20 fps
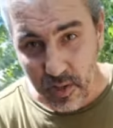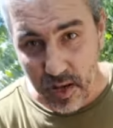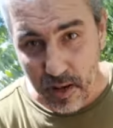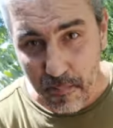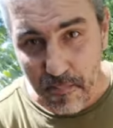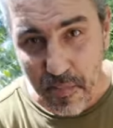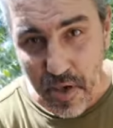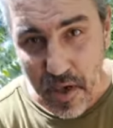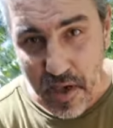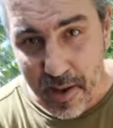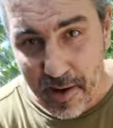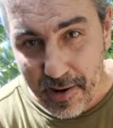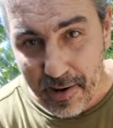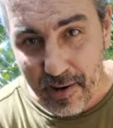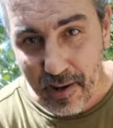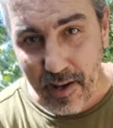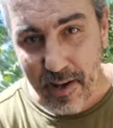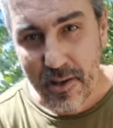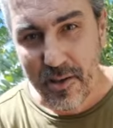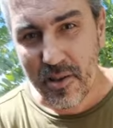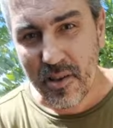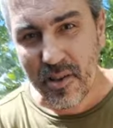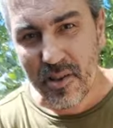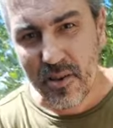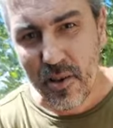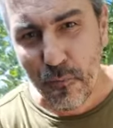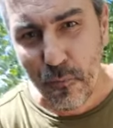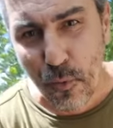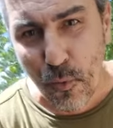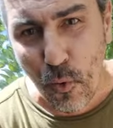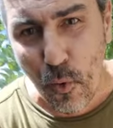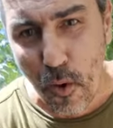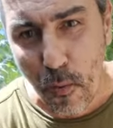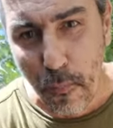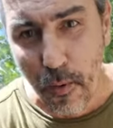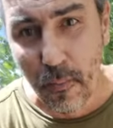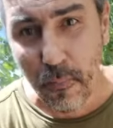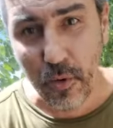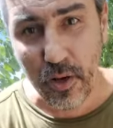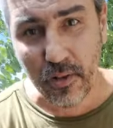Америка и
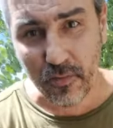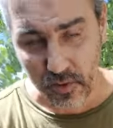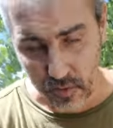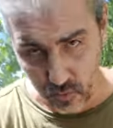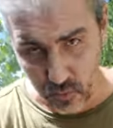Европа, блин,